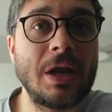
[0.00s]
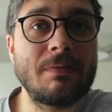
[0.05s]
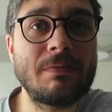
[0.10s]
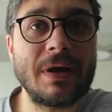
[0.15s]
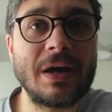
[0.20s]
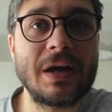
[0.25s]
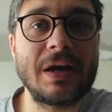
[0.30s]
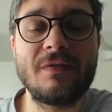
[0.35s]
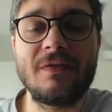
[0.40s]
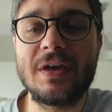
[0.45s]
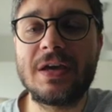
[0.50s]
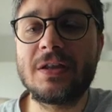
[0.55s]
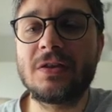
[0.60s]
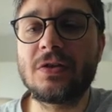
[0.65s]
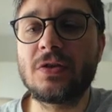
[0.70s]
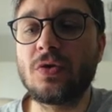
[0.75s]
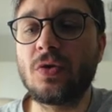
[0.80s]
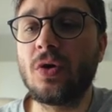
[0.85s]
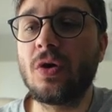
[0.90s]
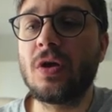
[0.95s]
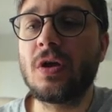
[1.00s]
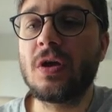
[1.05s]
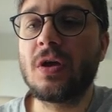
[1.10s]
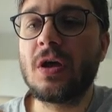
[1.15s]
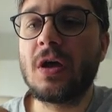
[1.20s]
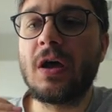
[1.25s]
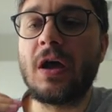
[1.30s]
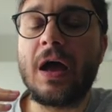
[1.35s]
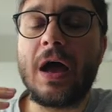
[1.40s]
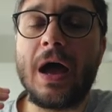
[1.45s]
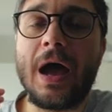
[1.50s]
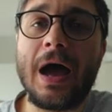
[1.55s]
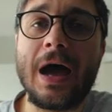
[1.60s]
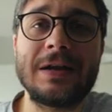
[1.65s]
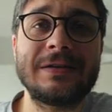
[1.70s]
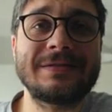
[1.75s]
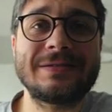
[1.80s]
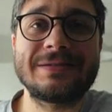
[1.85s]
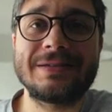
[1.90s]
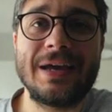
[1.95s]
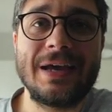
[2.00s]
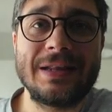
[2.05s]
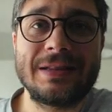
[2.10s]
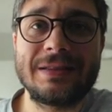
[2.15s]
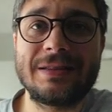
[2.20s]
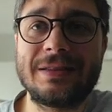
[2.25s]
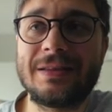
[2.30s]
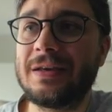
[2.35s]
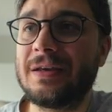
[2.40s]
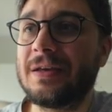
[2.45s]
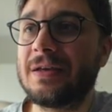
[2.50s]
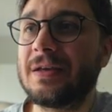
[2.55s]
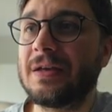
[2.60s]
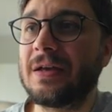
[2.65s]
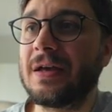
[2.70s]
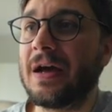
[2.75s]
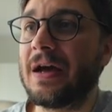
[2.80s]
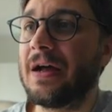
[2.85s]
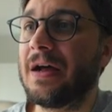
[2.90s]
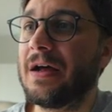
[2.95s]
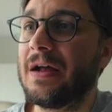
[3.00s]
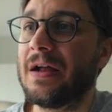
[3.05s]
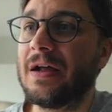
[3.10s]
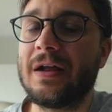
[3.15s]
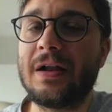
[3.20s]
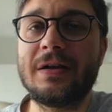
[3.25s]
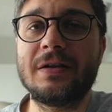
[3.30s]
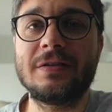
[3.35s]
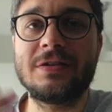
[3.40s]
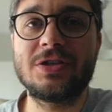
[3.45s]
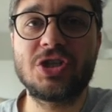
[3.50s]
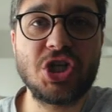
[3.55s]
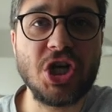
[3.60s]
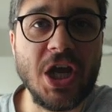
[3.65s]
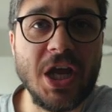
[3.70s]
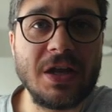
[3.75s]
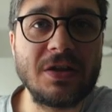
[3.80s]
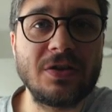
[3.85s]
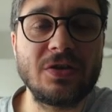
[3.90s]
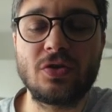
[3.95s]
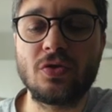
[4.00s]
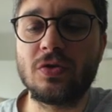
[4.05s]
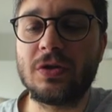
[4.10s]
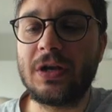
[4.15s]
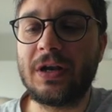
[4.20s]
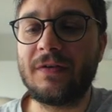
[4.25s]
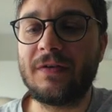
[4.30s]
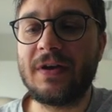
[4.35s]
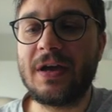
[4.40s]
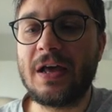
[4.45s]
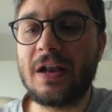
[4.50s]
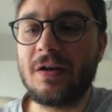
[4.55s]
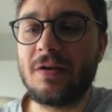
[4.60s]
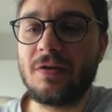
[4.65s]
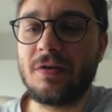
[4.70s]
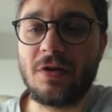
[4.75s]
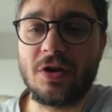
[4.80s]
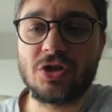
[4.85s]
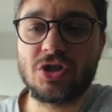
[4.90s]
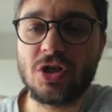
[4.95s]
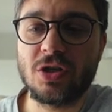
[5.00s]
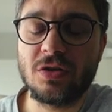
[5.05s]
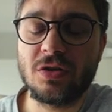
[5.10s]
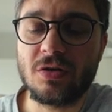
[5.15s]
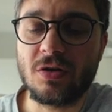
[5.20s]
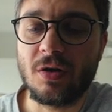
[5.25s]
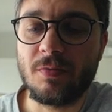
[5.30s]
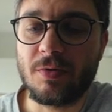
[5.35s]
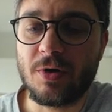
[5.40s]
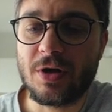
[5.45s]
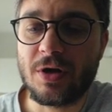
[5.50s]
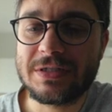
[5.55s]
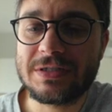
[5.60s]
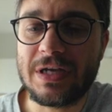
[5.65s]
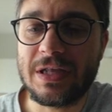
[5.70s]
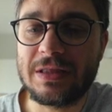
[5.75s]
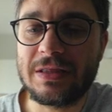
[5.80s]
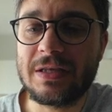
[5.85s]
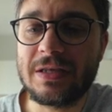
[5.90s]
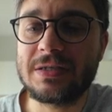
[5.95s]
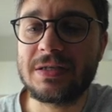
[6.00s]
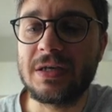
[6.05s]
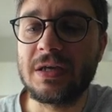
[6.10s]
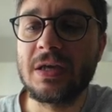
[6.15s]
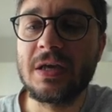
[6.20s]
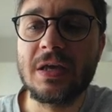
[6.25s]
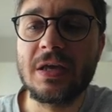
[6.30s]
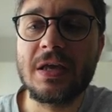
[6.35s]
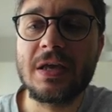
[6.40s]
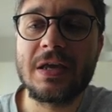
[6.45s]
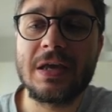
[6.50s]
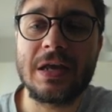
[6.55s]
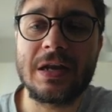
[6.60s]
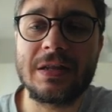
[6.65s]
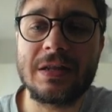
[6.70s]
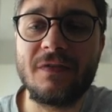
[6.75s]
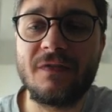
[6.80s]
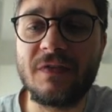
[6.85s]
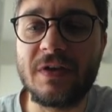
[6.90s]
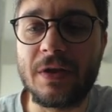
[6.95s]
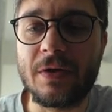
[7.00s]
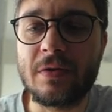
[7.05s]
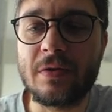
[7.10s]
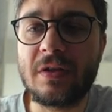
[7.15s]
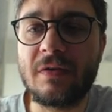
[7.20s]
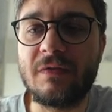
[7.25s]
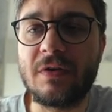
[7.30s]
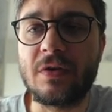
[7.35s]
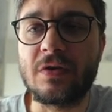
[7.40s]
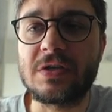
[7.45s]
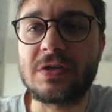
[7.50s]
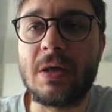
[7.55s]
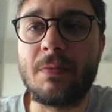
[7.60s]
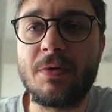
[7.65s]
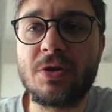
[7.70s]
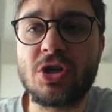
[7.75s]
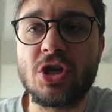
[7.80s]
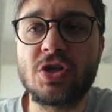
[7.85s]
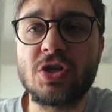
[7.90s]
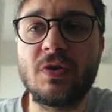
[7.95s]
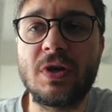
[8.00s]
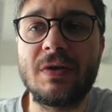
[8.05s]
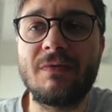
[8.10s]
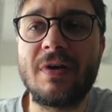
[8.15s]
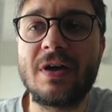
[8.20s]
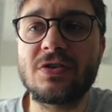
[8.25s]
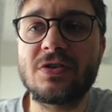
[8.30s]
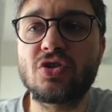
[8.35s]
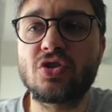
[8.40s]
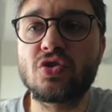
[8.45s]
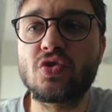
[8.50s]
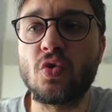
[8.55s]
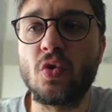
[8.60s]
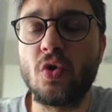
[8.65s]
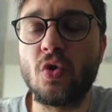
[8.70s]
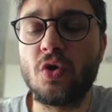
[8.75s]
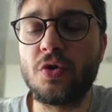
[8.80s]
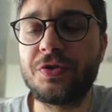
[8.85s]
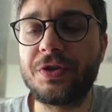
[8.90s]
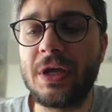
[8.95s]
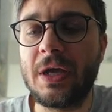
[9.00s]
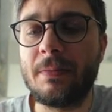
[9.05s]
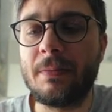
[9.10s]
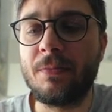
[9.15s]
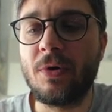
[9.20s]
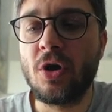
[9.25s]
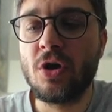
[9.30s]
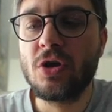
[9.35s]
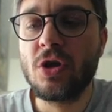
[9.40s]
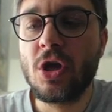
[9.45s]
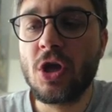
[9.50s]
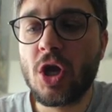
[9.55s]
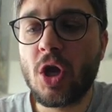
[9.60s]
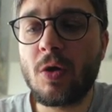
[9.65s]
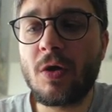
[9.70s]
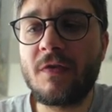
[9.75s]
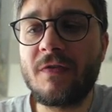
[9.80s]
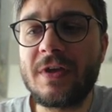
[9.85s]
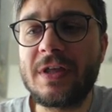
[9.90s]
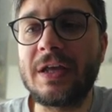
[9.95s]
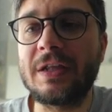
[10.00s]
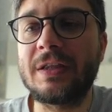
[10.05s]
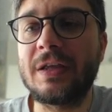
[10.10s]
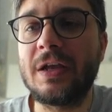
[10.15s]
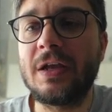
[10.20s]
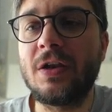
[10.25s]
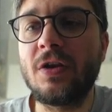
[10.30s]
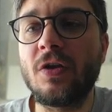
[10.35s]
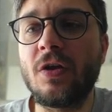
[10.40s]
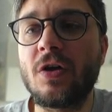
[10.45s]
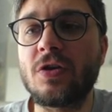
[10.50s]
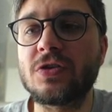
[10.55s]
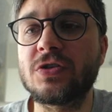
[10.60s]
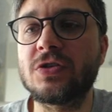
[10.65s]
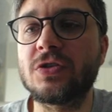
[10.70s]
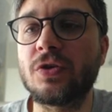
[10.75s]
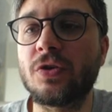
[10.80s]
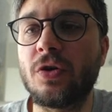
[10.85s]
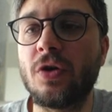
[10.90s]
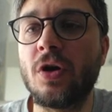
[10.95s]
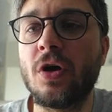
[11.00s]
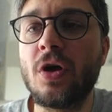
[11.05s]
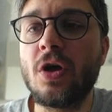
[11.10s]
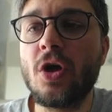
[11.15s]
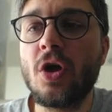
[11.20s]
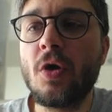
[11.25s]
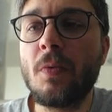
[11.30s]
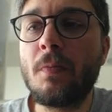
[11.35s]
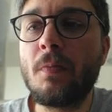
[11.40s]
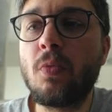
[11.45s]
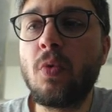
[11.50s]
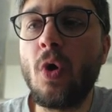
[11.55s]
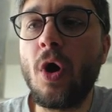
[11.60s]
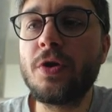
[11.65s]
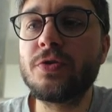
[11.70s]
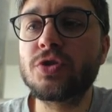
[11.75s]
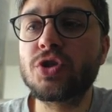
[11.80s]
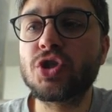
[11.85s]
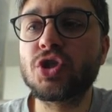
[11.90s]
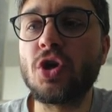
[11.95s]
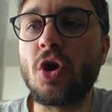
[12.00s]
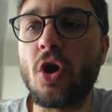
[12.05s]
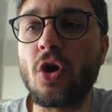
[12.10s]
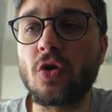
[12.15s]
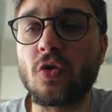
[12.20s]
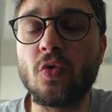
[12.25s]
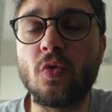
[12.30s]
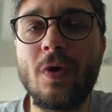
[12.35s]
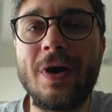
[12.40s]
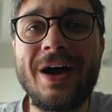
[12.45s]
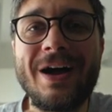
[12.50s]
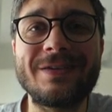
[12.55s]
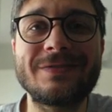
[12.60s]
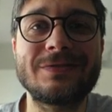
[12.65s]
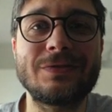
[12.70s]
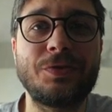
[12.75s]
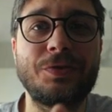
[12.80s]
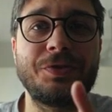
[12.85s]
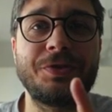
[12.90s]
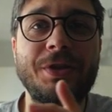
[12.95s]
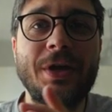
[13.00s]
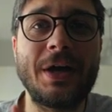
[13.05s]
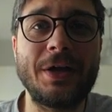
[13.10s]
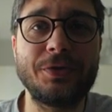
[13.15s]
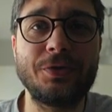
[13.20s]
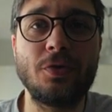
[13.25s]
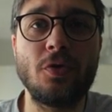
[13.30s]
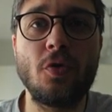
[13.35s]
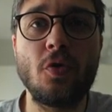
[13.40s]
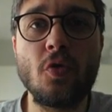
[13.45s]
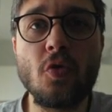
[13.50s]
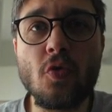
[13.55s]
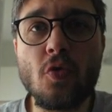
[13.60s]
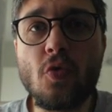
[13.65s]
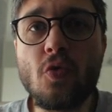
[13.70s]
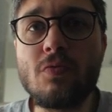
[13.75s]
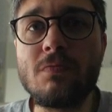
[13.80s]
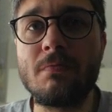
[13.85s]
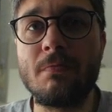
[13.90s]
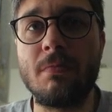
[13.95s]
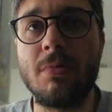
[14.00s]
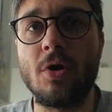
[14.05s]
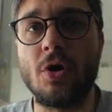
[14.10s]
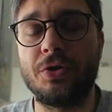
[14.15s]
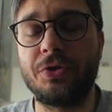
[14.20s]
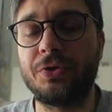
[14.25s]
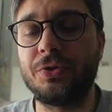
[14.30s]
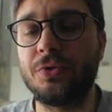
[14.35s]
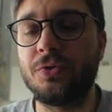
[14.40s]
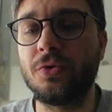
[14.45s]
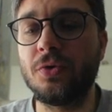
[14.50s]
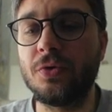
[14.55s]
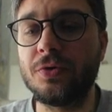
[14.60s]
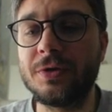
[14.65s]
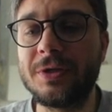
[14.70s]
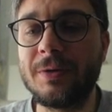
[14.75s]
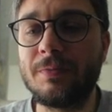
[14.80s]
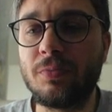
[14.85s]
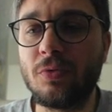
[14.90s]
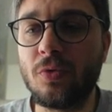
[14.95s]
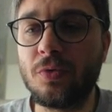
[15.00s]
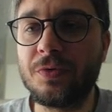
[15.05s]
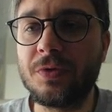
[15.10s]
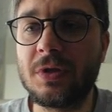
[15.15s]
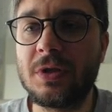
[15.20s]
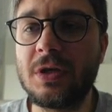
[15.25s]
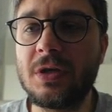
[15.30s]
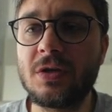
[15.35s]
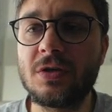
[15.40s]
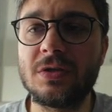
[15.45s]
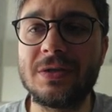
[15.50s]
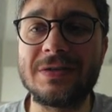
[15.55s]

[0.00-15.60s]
per l'evento, al 7, al 100 di livello, no al 100 no, però al 7 sì, era davvero davvero semplice, ci voleva solo tempo. Come vedete il nostro Buon Shogu ha slottato un botto di punti, di